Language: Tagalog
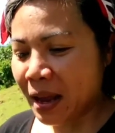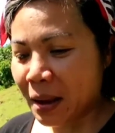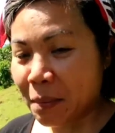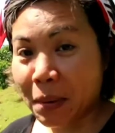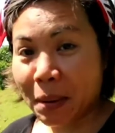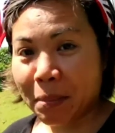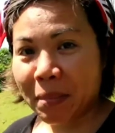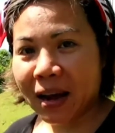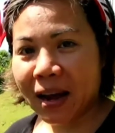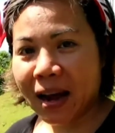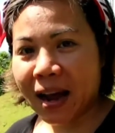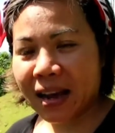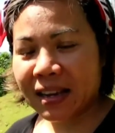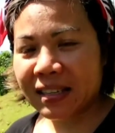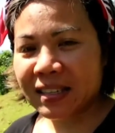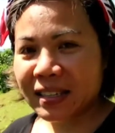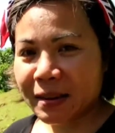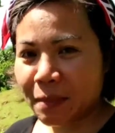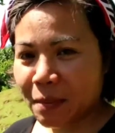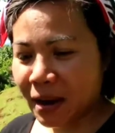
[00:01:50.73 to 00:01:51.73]

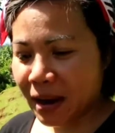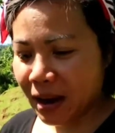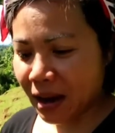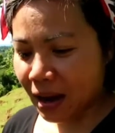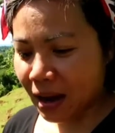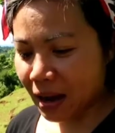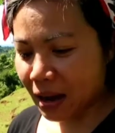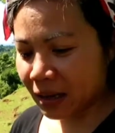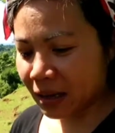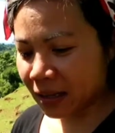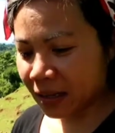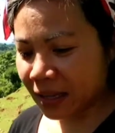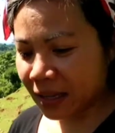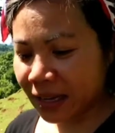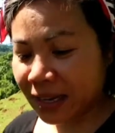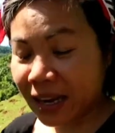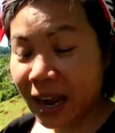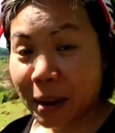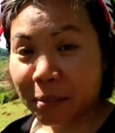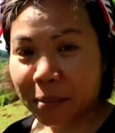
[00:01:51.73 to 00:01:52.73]
ipapakain sa mga
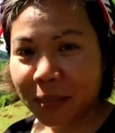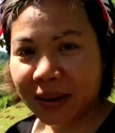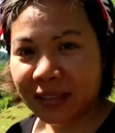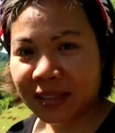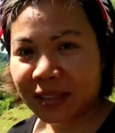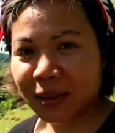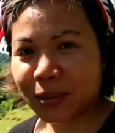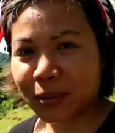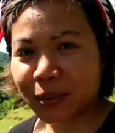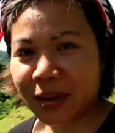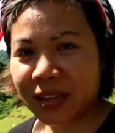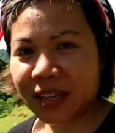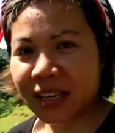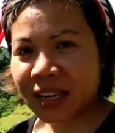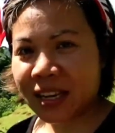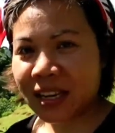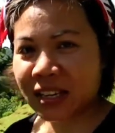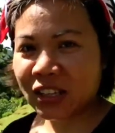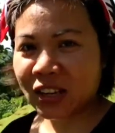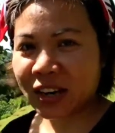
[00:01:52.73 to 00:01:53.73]
nagapas. So, hindi
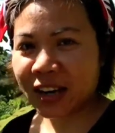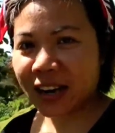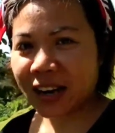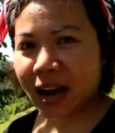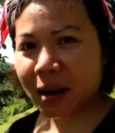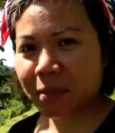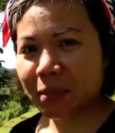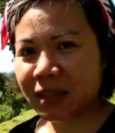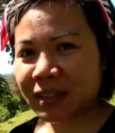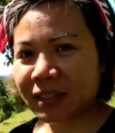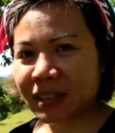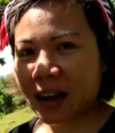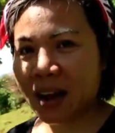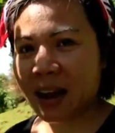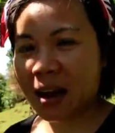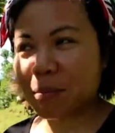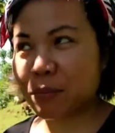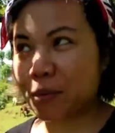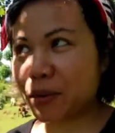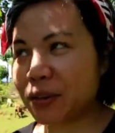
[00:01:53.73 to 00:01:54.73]
na siya nagapas
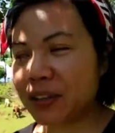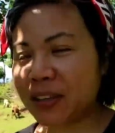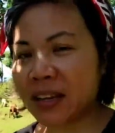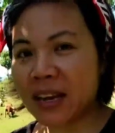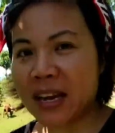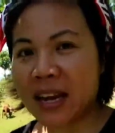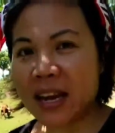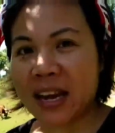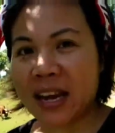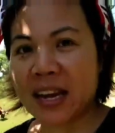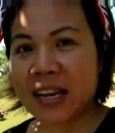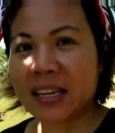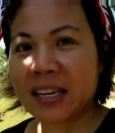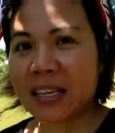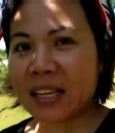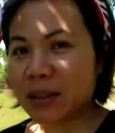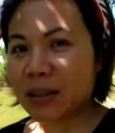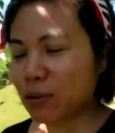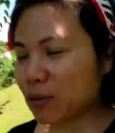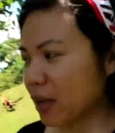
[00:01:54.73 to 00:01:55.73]
kahapon.
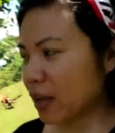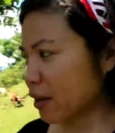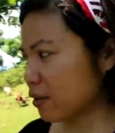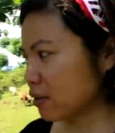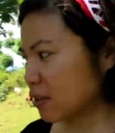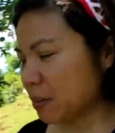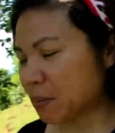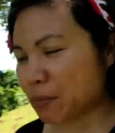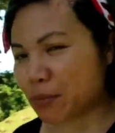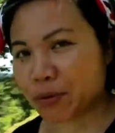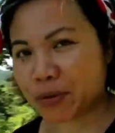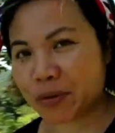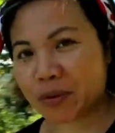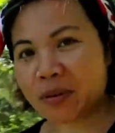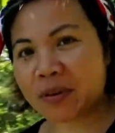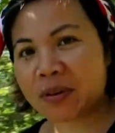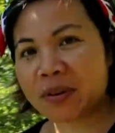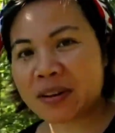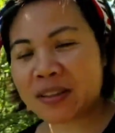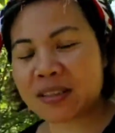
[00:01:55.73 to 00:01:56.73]
Dito tayo sa puno.
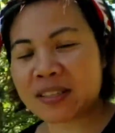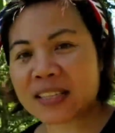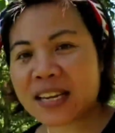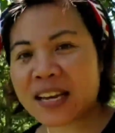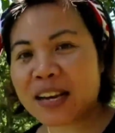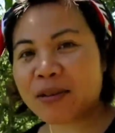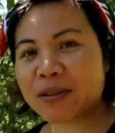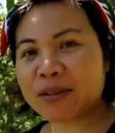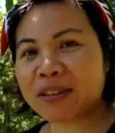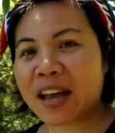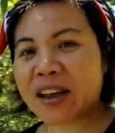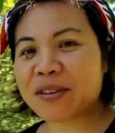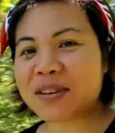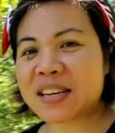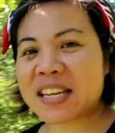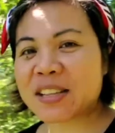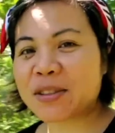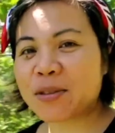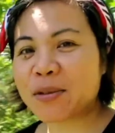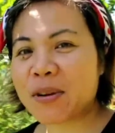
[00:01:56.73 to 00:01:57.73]
Silong tayo
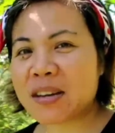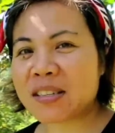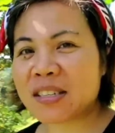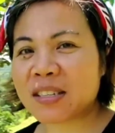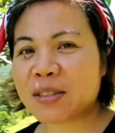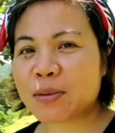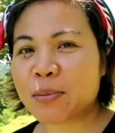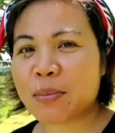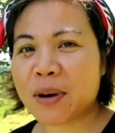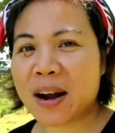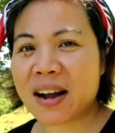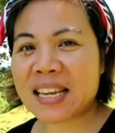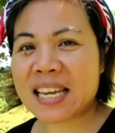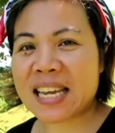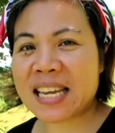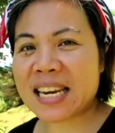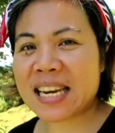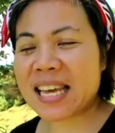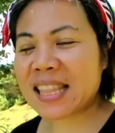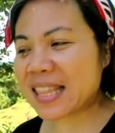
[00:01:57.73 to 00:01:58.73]
dito kasi sobrang
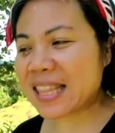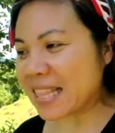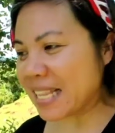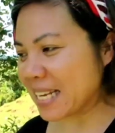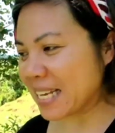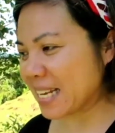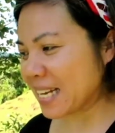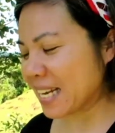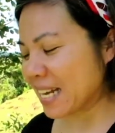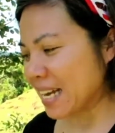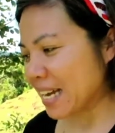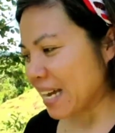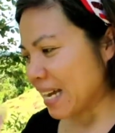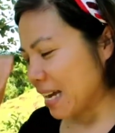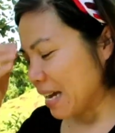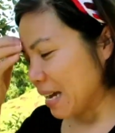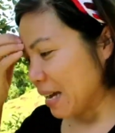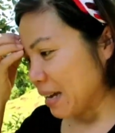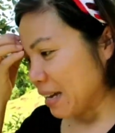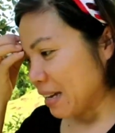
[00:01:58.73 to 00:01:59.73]
init.
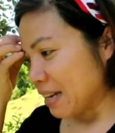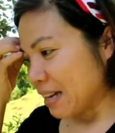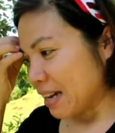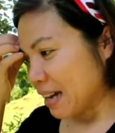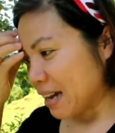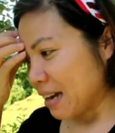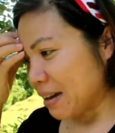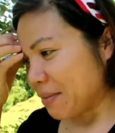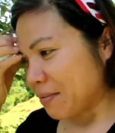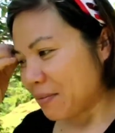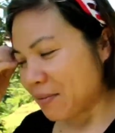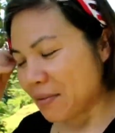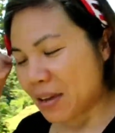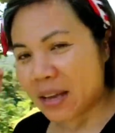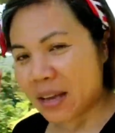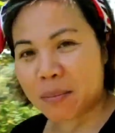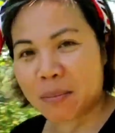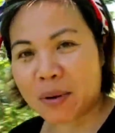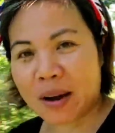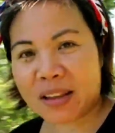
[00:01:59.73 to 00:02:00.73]
Uh,
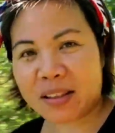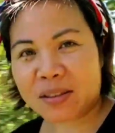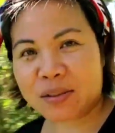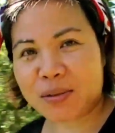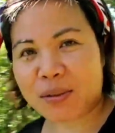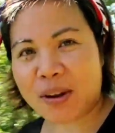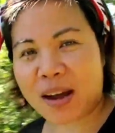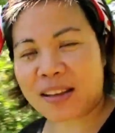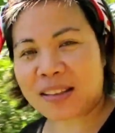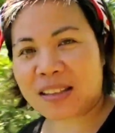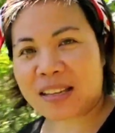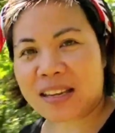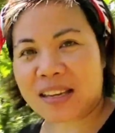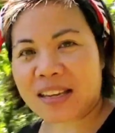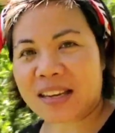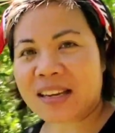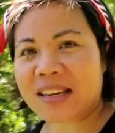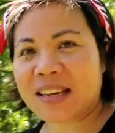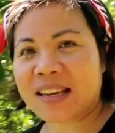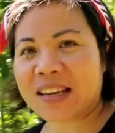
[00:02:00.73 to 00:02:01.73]
very bright yung ating